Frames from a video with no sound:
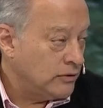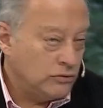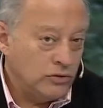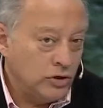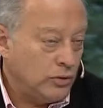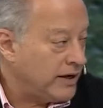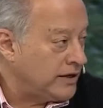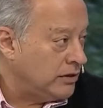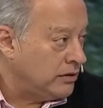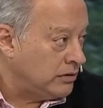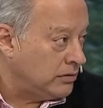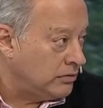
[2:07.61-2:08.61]
en uno de los
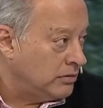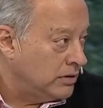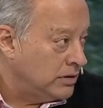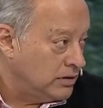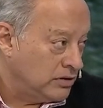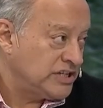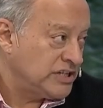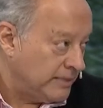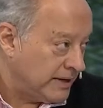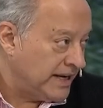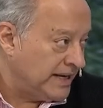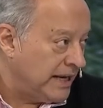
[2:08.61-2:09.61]
barrios, no sé si
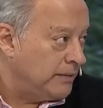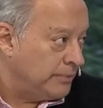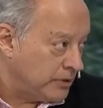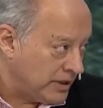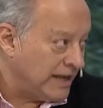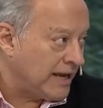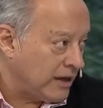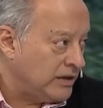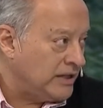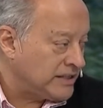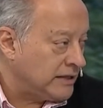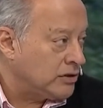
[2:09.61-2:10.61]
marginales, pero del, lado
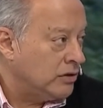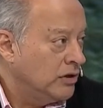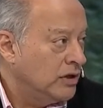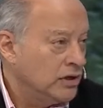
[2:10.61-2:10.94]
del centro,